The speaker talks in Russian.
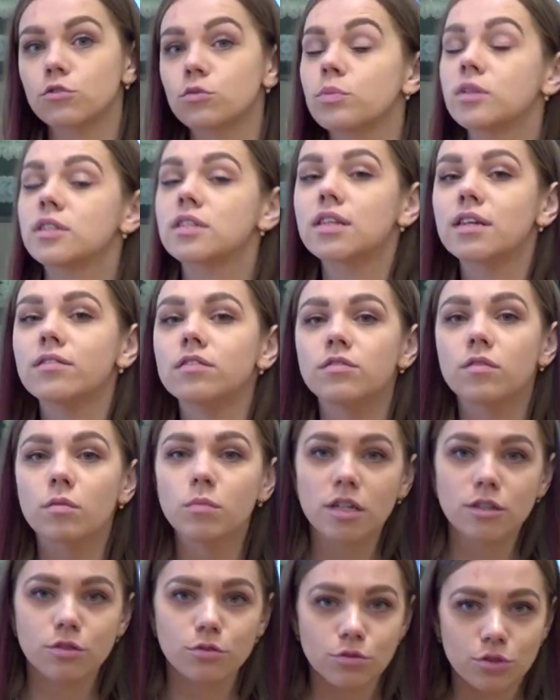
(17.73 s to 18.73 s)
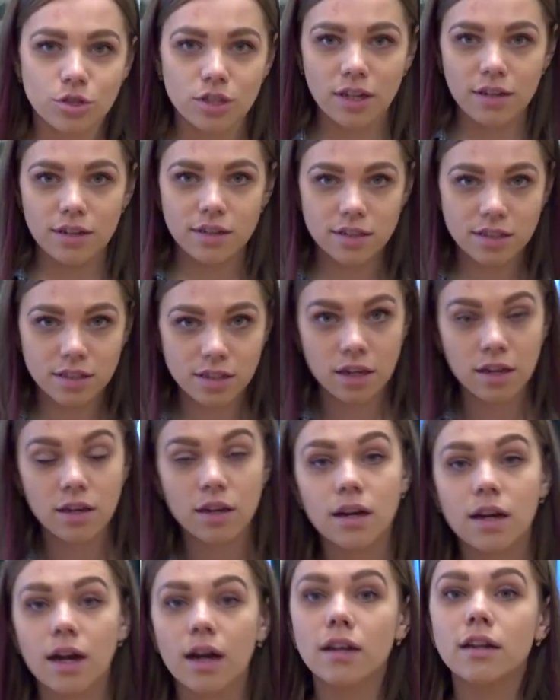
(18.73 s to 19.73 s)
Он представит в областной столице
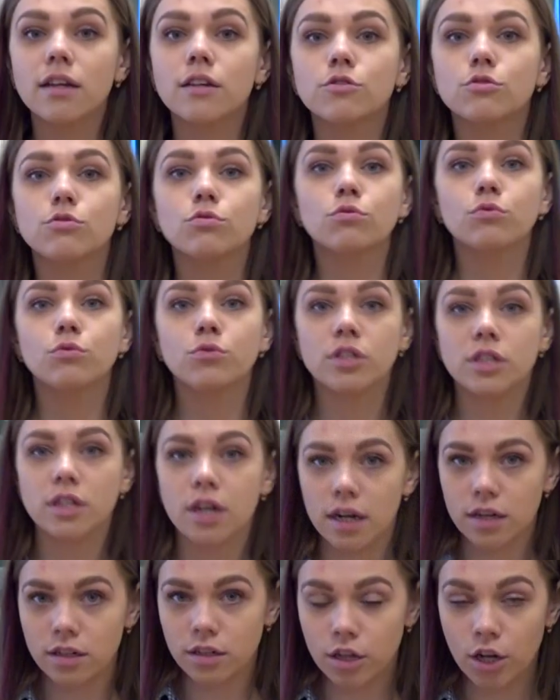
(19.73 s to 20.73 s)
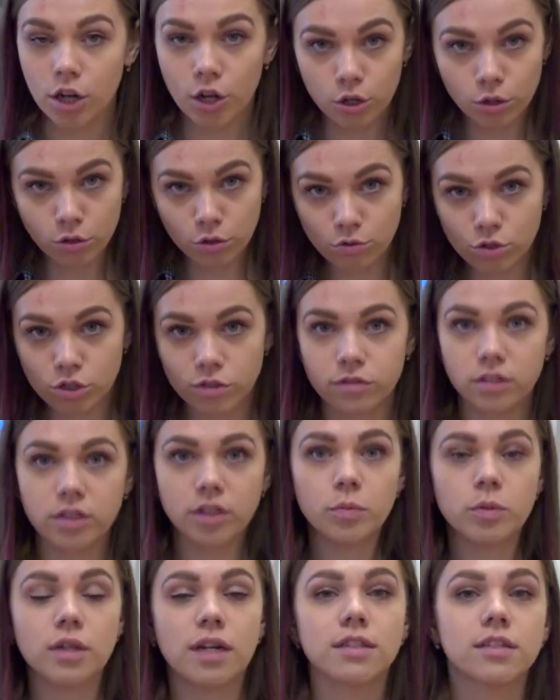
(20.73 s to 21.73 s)
коллекцию уникальных
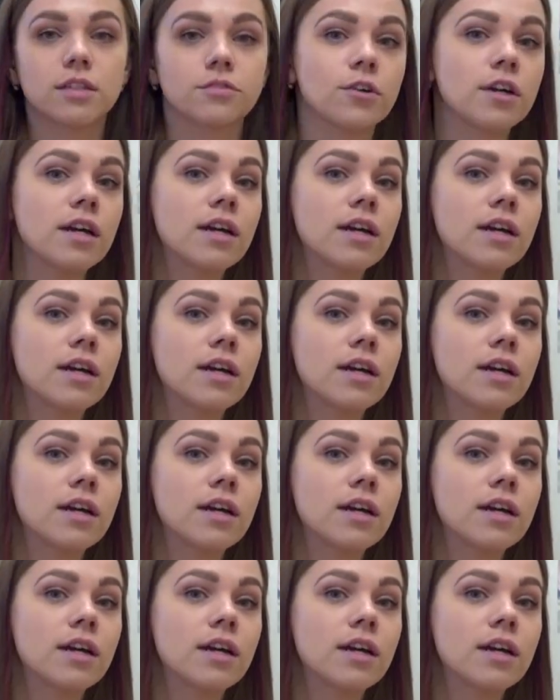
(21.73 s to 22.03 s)
кружевных платьев.